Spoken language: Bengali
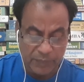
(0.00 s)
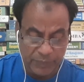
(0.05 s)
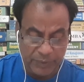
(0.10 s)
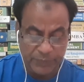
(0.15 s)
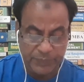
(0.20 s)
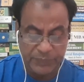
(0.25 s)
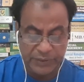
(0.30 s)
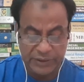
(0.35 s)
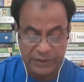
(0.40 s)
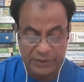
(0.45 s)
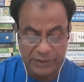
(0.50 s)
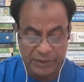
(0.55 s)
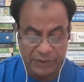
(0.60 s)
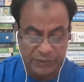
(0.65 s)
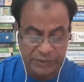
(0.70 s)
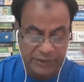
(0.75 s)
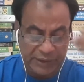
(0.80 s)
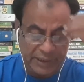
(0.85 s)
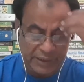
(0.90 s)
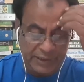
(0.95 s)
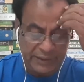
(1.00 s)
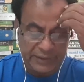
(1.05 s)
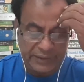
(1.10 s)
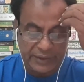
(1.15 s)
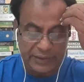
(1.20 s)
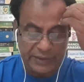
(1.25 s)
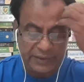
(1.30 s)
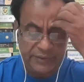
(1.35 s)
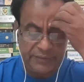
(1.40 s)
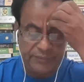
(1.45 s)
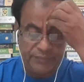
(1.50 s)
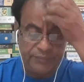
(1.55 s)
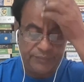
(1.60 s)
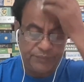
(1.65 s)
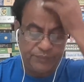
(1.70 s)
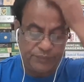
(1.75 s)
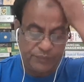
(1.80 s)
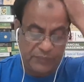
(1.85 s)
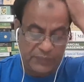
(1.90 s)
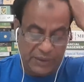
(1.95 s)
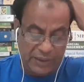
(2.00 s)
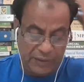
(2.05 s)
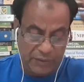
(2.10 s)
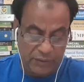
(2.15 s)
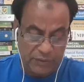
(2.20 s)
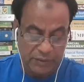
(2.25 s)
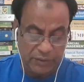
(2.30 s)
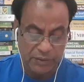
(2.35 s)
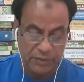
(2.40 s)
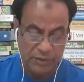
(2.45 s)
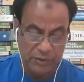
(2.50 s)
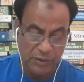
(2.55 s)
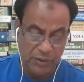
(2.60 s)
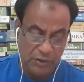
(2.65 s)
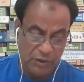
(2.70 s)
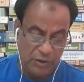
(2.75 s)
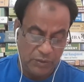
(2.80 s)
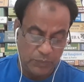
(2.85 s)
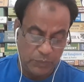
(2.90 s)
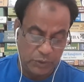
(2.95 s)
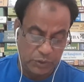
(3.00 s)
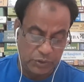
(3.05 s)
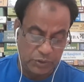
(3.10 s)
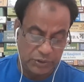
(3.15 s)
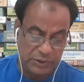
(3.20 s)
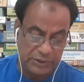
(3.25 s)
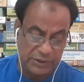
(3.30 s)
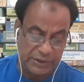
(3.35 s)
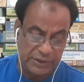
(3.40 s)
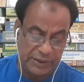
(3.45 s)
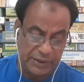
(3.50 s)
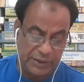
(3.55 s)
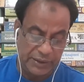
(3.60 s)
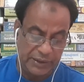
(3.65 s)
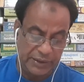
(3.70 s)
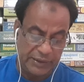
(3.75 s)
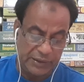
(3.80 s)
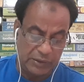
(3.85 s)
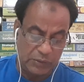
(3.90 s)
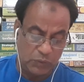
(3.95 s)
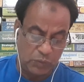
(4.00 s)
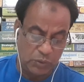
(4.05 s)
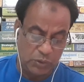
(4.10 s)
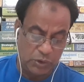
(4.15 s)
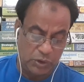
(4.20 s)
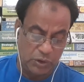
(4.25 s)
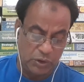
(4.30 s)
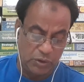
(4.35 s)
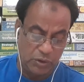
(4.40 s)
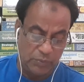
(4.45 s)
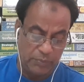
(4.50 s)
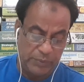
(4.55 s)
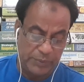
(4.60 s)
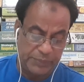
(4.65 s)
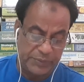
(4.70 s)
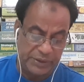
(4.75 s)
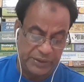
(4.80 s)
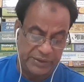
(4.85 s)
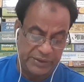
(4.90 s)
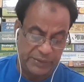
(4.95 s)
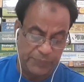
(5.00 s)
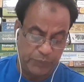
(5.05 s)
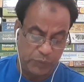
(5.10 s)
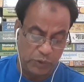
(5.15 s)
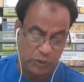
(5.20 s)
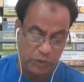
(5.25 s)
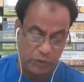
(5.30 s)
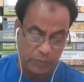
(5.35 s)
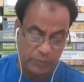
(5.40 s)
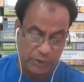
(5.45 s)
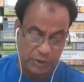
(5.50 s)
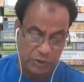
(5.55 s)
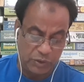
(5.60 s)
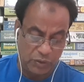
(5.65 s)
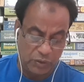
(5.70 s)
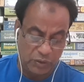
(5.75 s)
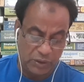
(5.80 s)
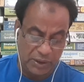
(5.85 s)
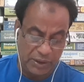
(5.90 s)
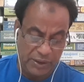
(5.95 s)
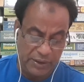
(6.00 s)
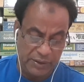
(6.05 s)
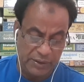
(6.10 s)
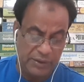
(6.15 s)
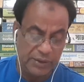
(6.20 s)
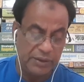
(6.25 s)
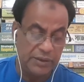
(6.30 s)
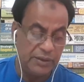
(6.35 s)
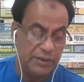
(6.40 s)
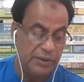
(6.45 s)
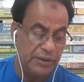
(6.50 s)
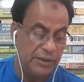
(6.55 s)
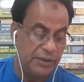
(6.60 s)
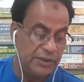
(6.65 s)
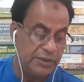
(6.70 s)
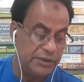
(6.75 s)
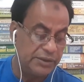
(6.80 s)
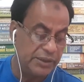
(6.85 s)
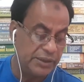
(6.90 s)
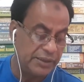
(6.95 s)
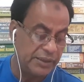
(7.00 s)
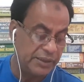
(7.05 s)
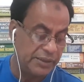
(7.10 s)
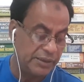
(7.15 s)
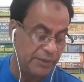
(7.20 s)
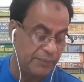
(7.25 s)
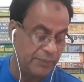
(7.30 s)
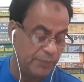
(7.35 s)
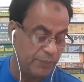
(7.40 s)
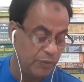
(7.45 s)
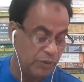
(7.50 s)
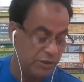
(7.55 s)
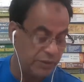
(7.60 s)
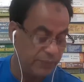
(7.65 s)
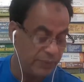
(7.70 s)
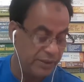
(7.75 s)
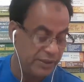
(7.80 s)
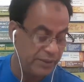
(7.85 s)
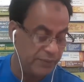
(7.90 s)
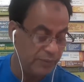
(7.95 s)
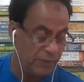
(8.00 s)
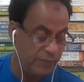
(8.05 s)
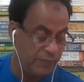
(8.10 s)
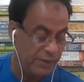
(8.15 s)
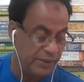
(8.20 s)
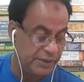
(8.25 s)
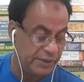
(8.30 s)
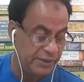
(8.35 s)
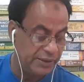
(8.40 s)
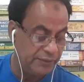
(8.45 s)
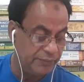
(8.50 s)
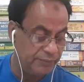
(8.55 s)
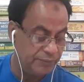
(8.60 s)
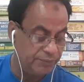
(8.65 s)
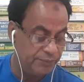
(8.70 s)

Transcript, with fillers: ব্যক্তি হচ্ছে আরেকটা আর কি এখন প্রশ্ন হচ্ছে যে এই ক্ষুদ্র ব্যবসার যে পরিকল্পনার সংজ্ঞা সেটা আমরা বলতে পারি এভাবে আর কি